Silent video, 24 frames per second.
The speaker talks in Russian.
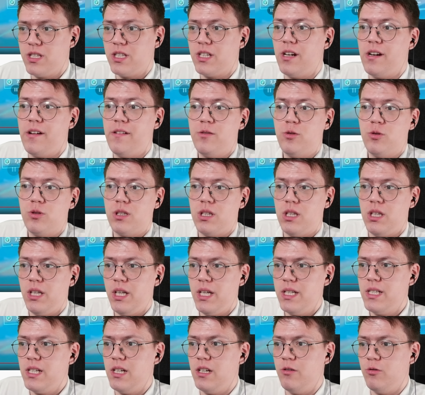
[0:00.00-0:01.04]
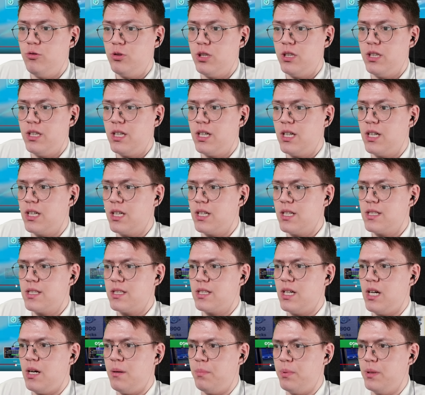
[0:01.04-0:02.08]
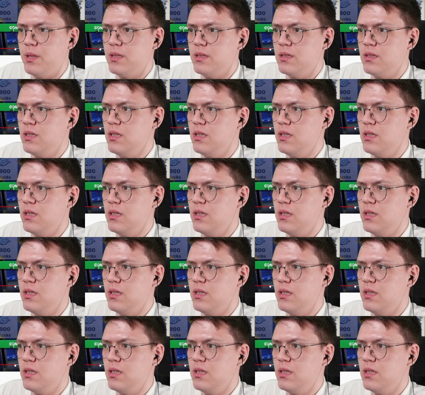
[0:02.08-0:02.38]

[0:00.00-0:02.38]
они, скорее всего, задонатили, и вот она как раз капает.